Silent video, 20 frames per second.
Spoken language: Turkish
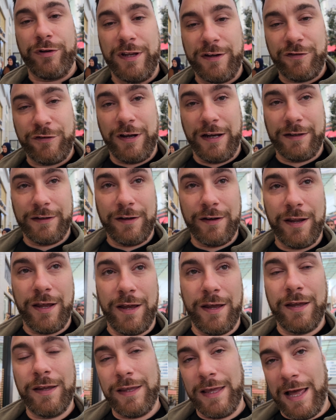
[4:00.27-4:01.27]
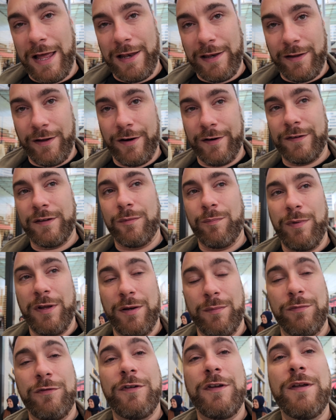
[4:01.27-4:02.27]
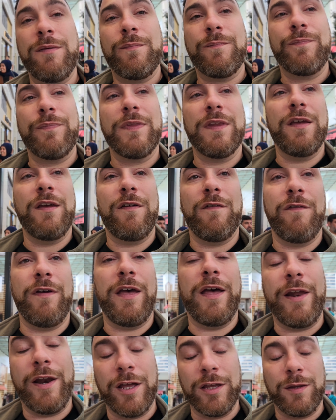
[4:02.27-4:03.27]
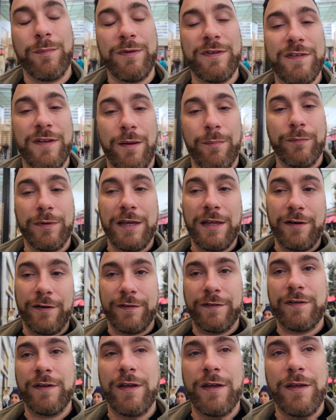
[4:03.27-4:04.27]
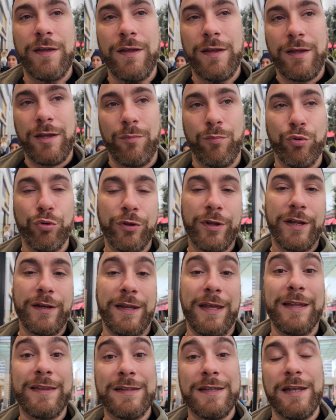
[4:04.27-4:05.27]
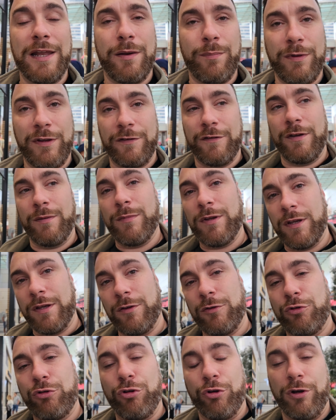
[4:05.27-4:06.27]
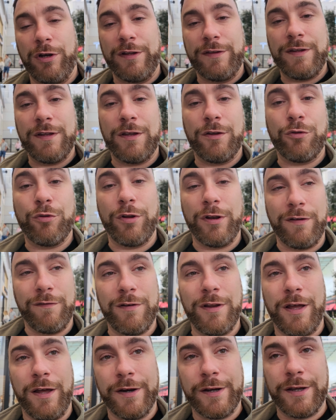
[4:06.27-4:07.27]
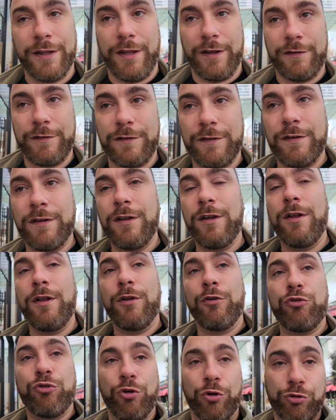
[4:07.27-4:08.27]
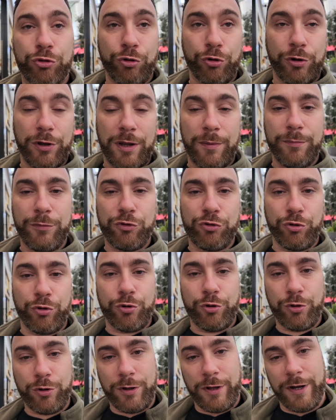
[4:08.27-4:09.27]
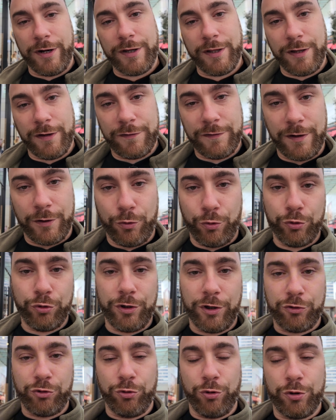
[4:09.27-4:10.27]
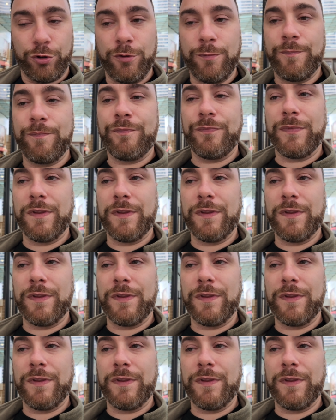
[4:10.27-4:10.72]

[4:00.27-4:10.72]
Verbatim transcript: de şekline geldi artık benim şeyim. Ve herhangi bir zam gelirse bundan etkilenmeyeceğini söyledi görevli arkadaş. Çok sorulan bir soru arkadaşlar onu da sordum.